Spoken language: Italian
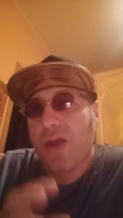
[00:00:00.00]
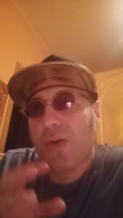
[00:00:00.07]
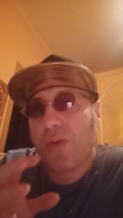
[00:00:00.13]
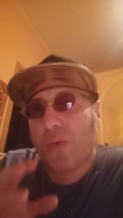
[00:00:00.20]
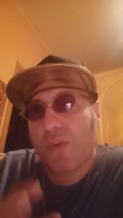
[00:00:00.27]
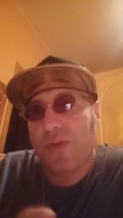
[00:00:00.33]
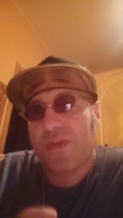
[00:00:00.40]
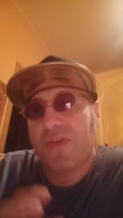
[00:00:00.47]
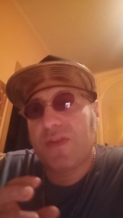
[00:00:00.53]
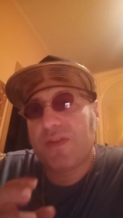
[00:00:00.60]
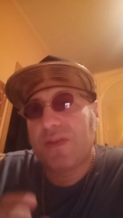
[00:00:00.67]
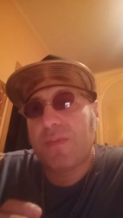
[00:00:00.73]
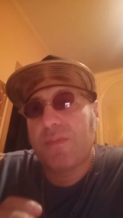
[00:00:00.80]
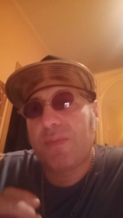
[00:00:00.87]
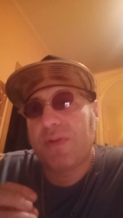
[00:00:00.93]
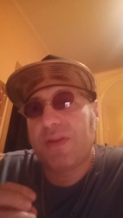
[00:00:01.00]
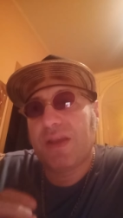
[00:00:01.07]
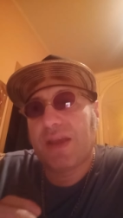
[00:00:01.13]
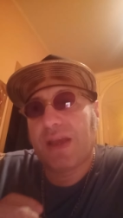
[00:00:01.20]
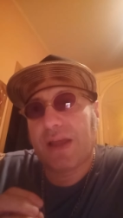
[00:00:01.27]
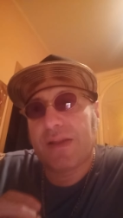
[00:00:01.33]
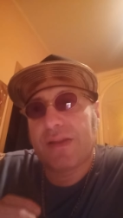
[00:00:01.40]
con questi tipi di
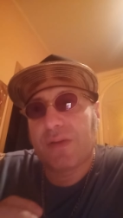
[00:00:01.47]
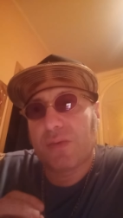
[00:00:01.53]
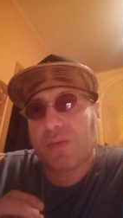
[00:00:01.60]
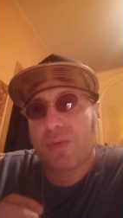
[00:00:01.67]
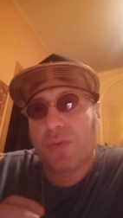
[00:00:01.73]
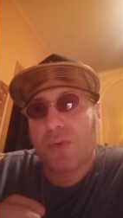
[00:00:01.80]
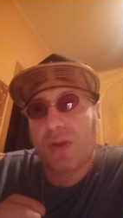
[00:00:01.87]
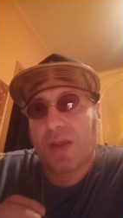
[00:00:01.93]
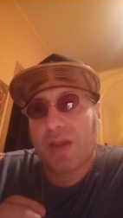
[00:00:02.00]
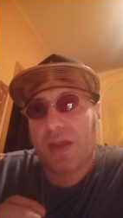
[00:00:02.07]
cantautori